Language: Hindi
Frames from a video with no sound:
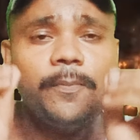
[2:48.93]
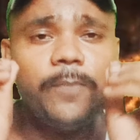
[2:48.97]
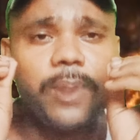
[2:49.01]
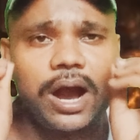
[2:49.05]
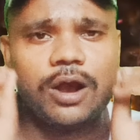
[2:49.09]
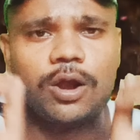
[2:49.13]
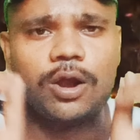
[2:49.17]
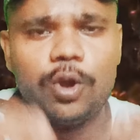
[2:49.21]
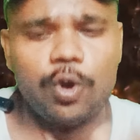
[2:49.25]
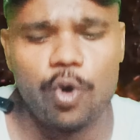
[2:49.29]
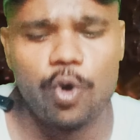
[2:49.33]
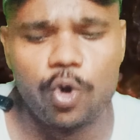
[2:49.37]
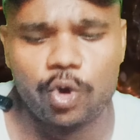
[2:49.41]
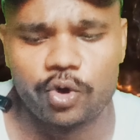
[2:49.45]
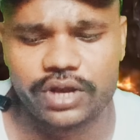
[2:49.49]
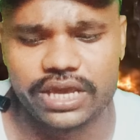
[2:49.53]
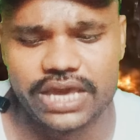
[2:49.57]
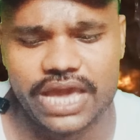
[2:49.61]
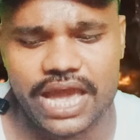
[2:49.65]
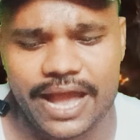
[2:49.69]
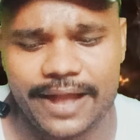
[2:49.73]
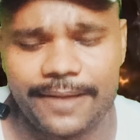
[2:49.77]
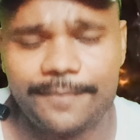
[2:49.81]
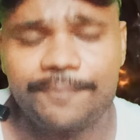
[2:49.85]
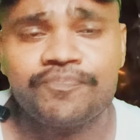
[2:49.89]
बंगलुरु
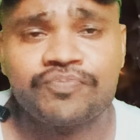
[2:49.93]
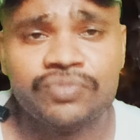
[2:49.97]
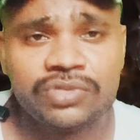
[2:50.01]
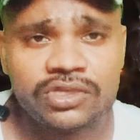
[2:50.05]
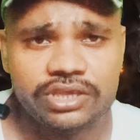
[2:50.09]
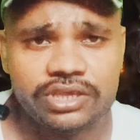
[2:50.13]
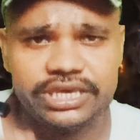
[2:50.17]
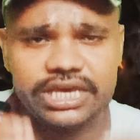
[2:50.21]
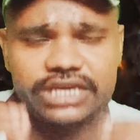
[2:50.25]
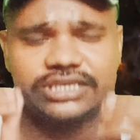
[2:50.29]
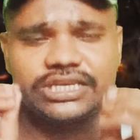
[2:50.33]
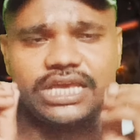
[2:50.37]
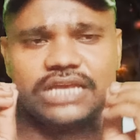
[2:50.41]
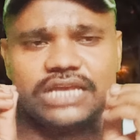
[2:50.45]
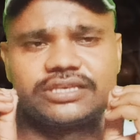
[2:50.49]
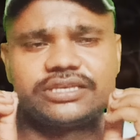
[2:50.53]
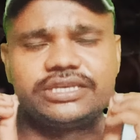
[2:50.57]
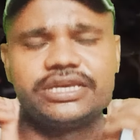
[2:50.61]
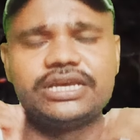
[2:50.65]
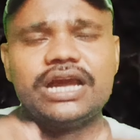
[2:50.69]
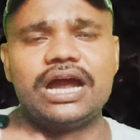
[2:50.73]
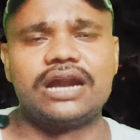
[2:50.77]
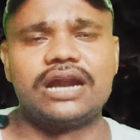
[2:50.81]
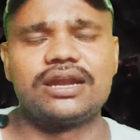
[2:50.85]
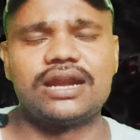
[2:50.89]
की है ये
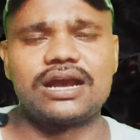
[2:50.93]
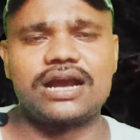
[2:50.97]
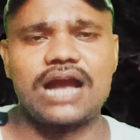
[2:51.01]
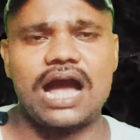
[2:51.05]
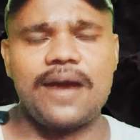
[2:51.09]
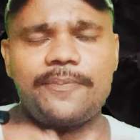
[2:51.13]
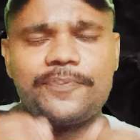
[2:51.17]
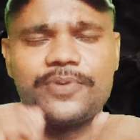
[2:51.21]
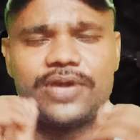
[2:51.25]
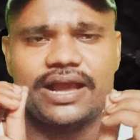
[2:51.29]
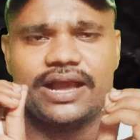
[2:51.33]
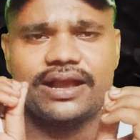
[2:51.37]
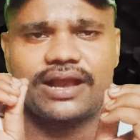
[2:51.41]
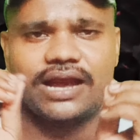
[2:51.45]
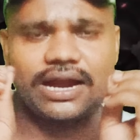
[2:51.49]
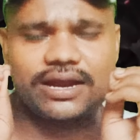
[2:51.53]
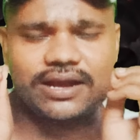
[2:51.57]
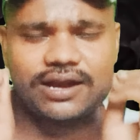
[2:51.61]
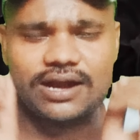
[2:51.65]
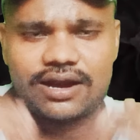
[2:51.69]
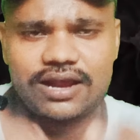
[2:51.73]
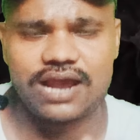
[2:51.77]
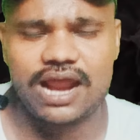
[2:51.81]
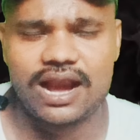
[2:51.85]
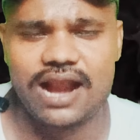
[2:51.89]
सच्ची घटना काफी है
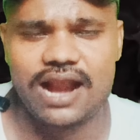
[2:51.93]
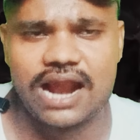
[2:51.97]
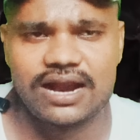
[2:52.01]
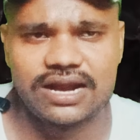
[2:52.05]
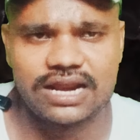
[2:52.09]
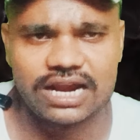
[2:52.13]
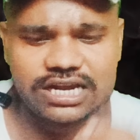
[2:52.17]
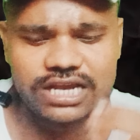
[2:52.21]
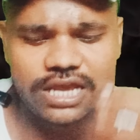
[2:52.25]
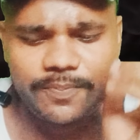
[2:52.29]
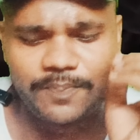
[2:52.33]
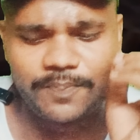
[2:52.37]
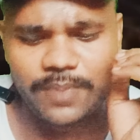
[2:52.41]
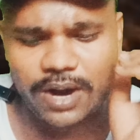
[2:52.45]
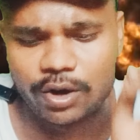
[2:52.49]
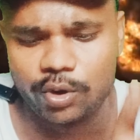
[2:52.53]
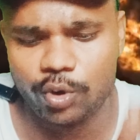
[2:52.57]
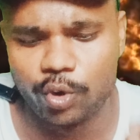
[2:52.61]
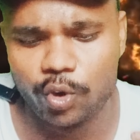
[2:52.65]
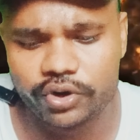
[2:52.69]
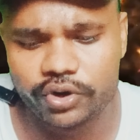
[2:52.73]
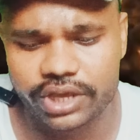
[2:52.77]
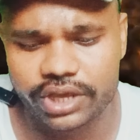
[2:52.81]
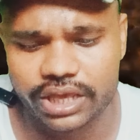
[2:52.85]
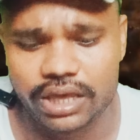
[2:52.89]
कर्नाटक के
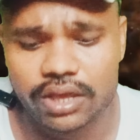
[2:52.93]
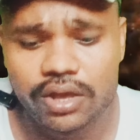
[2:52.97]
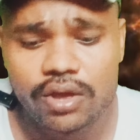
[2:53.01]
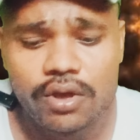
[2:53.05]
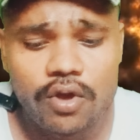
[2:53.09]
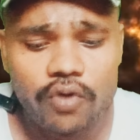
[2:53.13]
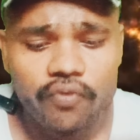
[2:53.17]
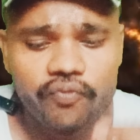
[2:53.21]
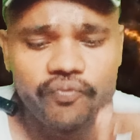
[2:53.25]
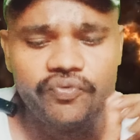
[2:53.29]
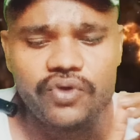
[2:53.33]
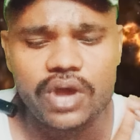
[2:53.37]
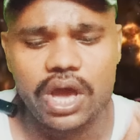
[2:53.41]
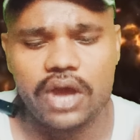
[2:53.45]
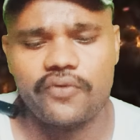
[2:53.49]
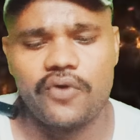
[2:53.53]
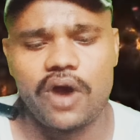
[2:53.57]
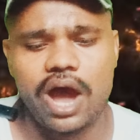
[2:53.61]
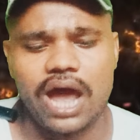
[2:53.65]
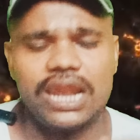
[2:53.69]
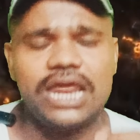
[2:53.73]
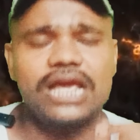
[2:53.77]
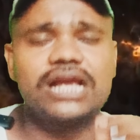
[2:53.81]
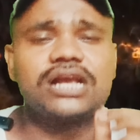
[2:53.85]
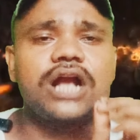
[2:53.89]
बंगलुरु की
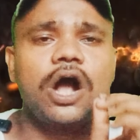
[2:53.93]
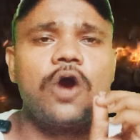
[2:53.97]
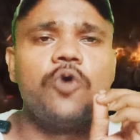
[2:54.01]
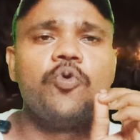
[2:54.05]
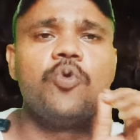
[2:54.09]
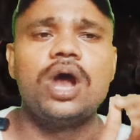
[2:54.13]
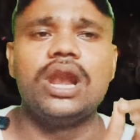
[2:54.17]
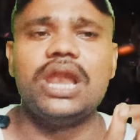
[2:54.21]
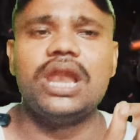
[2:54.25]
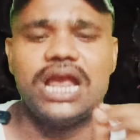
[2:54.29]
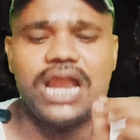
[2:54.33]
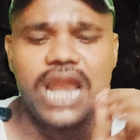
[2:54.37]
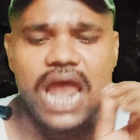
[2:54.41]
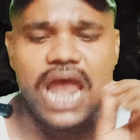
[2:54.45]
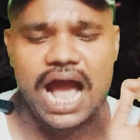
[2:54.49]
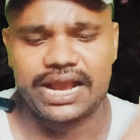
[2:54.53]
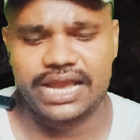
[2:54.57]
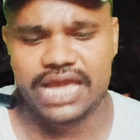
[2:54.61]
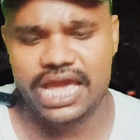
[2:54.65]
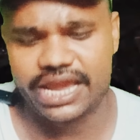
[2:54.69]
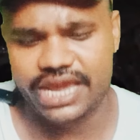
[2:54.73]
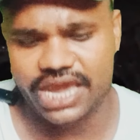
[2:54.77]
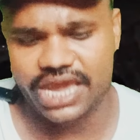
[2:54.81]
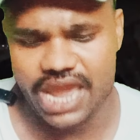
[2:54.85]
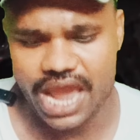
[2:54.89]
व्यवालिक कौल
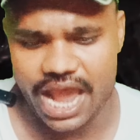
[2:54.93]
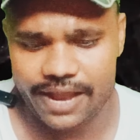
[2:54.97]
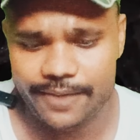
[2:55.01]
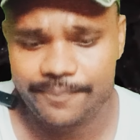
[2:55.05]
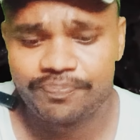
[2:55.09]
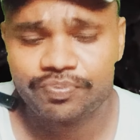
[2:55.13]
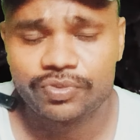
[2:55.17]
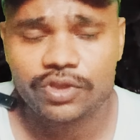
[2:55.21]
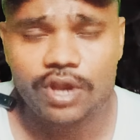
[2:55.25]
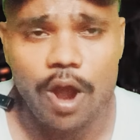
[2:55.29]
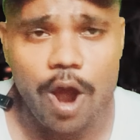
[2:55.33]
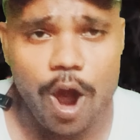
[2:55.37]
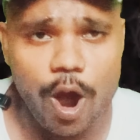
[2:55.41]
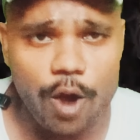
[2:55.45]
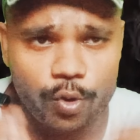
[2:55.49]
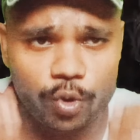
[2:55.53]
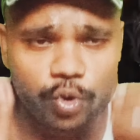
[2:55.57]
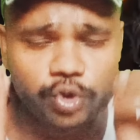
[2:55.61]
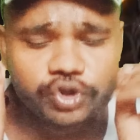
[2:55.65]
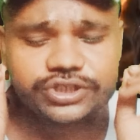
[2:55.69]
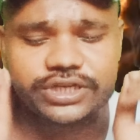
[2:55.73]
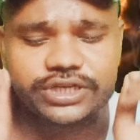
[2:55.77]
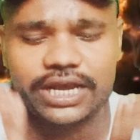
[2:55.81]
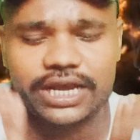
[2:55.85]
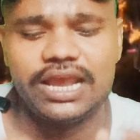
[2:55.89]
इलाके की है और
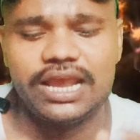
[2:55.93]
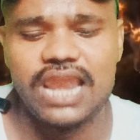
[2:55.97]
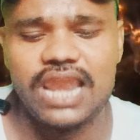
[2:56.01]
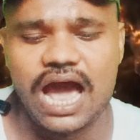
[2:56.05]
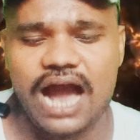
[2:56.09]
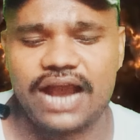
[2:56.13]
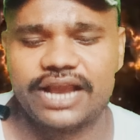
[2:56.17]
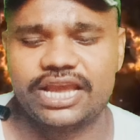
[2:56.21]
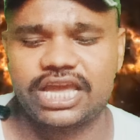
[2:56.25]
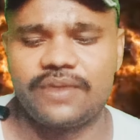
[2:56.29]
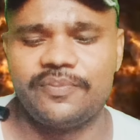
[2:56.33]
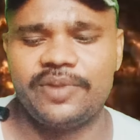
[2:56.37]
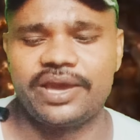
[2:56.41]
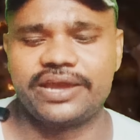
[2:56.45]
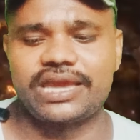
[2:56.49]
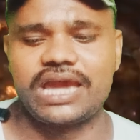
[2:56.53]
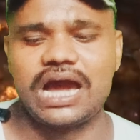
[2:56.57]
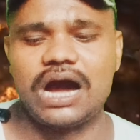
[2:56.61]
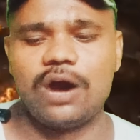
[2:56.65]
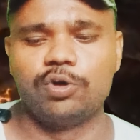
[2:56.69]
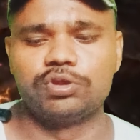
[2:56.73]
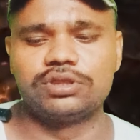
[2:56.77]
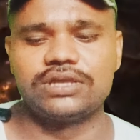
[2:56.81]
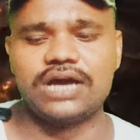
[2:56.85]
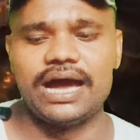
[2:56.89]
उस इलाके में क्या
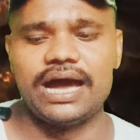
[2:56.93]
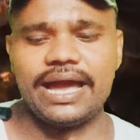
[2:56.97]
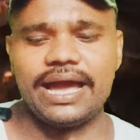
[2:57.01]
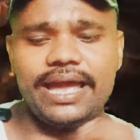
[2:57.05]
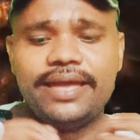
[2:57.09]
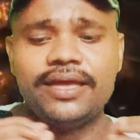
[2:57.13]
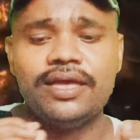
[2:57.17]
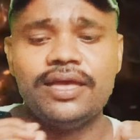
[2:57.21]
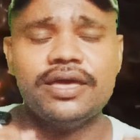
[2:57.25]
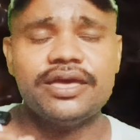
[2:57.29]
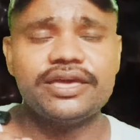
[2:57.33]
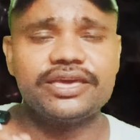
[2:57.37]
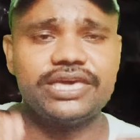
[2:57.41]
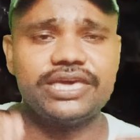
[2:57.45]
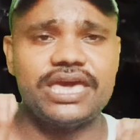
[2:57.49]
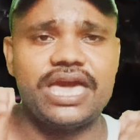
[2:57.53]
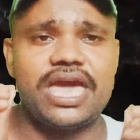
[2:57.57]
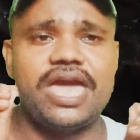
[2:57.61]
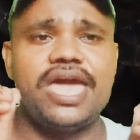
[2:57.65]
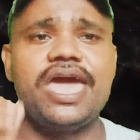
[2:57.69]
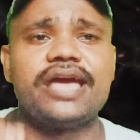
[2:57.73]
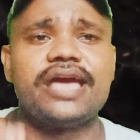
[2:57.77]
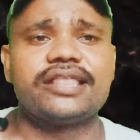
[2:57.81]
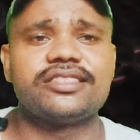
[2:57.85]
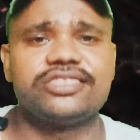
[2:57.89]
होता है कि
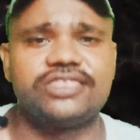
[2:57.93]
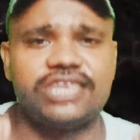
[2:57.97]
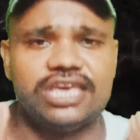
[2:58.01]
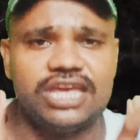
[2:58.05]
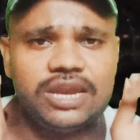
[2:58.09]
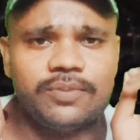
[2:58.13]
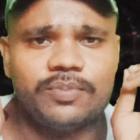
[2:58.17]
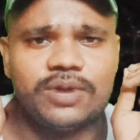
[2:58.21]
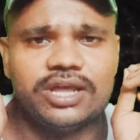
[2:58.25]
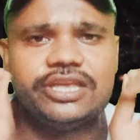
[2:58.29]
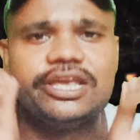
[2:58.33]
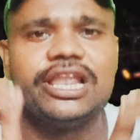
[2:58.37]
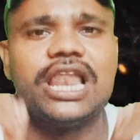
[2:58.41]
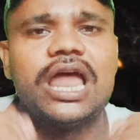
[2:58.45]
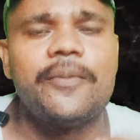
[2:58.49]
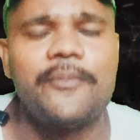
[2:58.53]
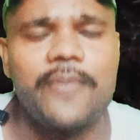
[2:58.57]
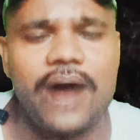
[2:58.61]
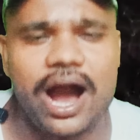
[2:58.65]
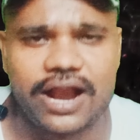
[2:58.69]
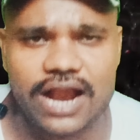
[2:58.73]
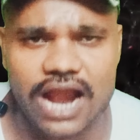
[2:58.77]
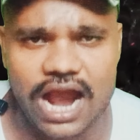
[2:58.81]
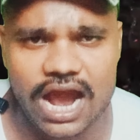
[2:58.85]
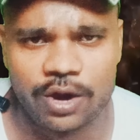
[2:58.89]
एक तीन मंजिला
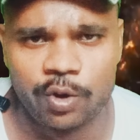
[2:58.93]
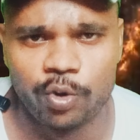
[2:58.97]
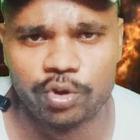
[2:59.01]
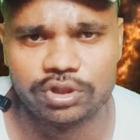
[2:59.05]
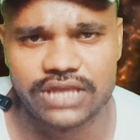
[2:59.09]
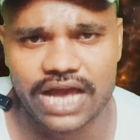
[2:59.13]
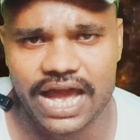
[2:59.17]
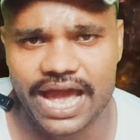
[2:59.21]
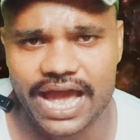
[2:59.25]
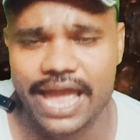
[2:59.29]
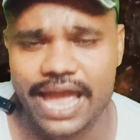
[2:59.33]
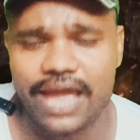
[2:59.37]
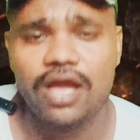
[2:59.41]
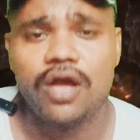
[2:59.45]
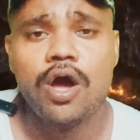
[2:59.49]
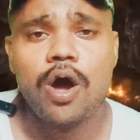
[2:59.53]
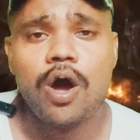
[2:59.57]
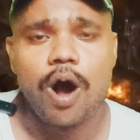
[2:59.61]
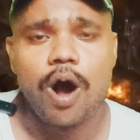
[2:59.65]
मकान होता है